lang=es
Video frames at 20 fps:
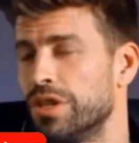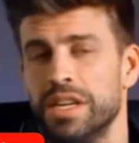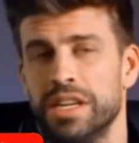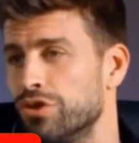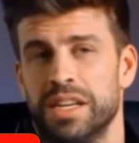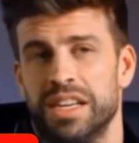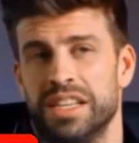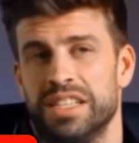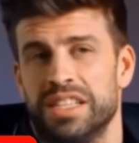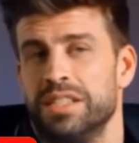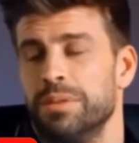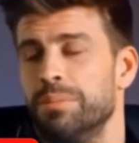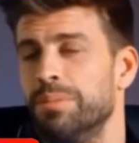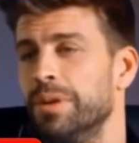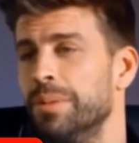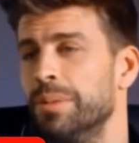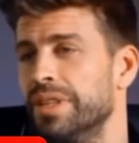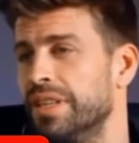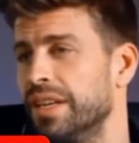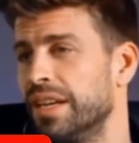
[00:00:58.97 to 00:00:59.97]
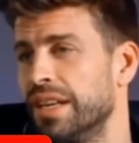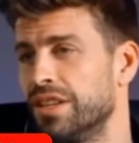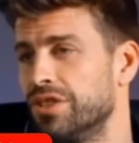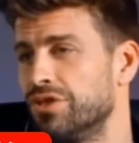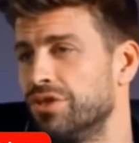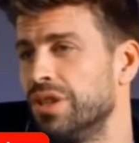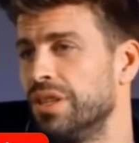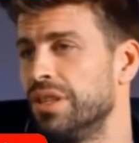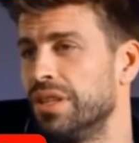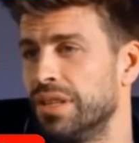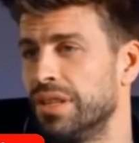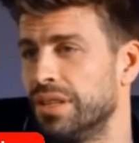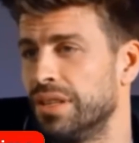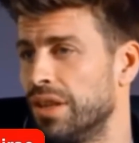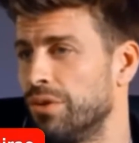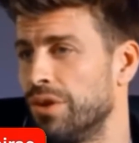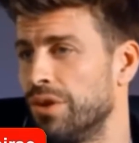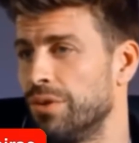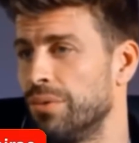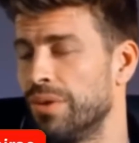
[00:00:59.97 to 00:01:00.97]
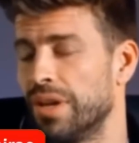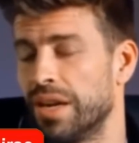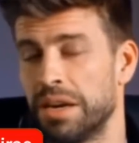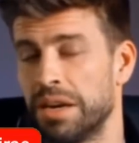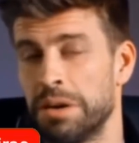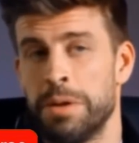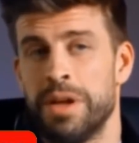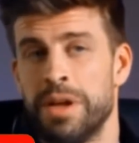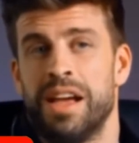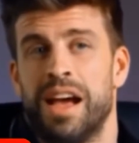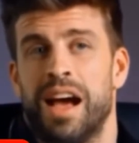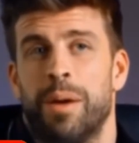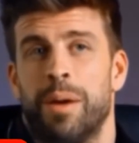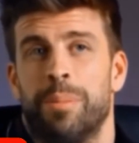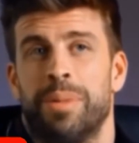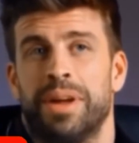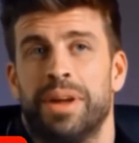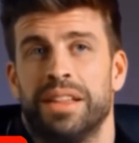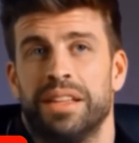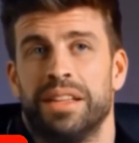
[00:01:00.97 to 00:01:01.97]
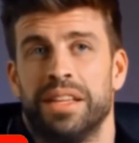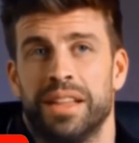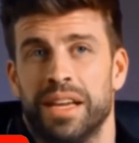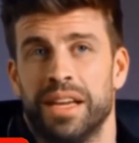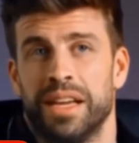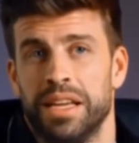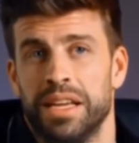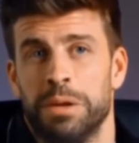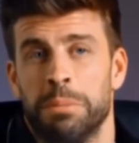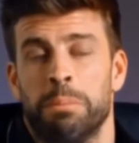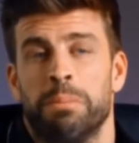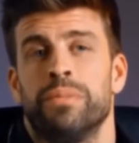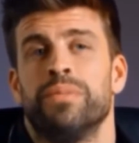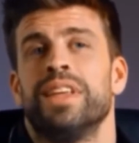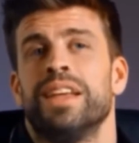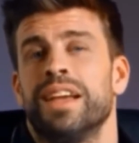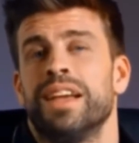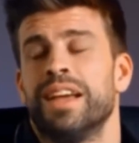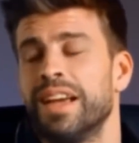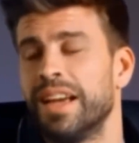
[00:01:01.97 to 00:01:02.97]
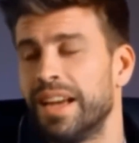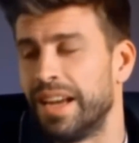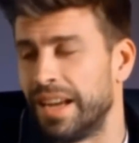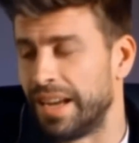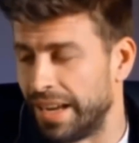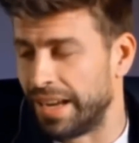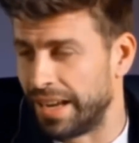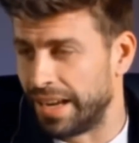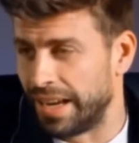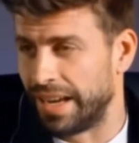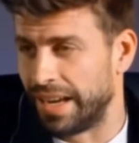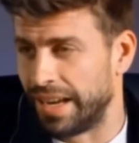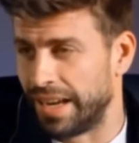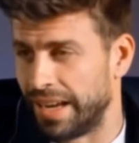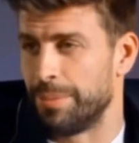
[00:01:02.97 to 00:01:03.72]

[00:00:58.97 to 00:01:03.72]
con el paso de los días. Primero fue Susy Cortés, más conocida